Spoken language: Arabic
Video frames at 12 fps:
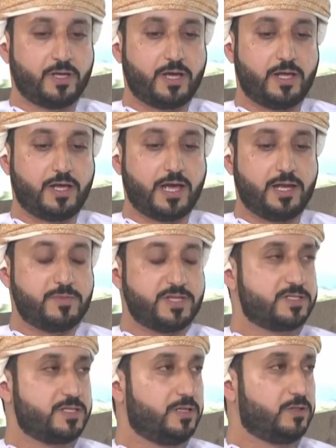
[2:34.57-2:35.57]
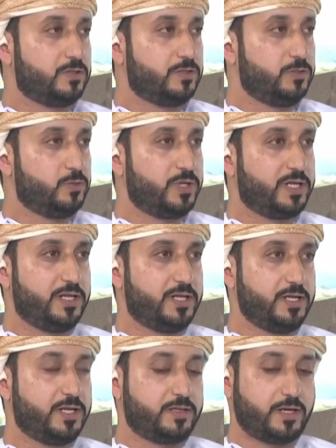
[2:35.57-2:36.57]
آه، المنزل يوجد
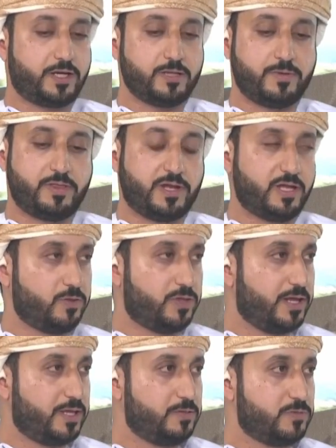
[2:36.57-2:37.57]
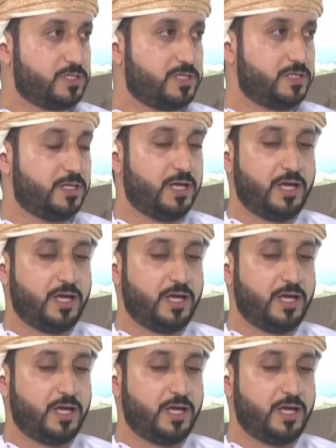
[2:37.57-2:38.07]
لدينا تقريبا 33 منزل